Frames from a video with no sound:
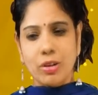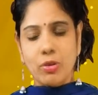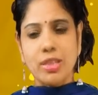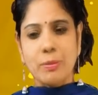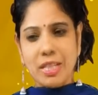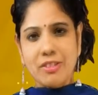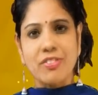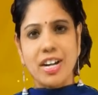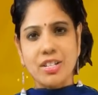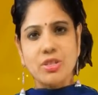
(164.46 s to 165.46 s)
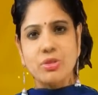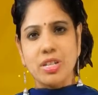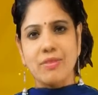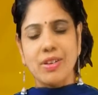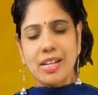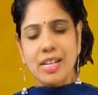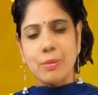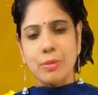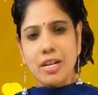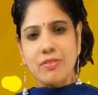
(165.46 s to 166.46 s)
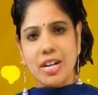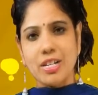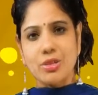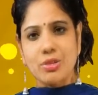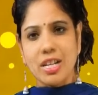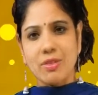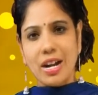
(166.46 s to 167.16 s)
కొంతమంది ఫ్రెండ్స్ ఉంటారు వాళ్ళకి లిమిటెడ్ ఫ్రెండ్స్ ఉంటారు